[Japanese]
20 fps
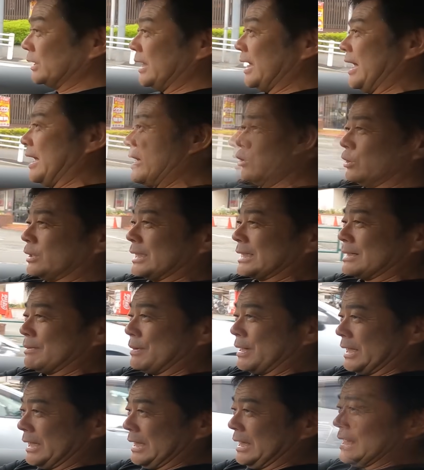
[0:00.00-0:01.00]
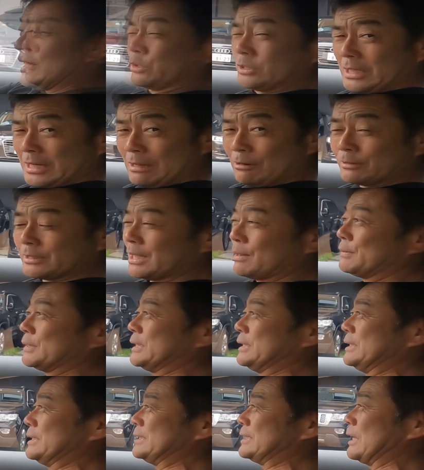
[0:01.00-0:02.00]
てトヨタ様に申し訳ございま
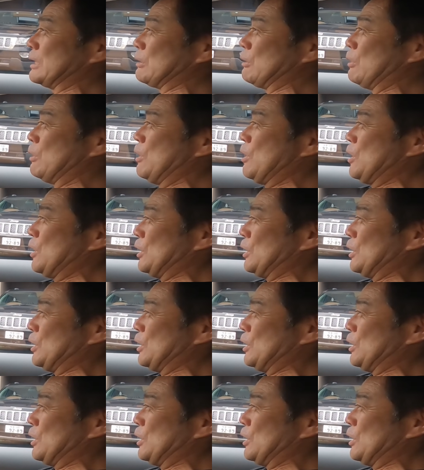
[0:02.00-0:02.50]
せんでしたと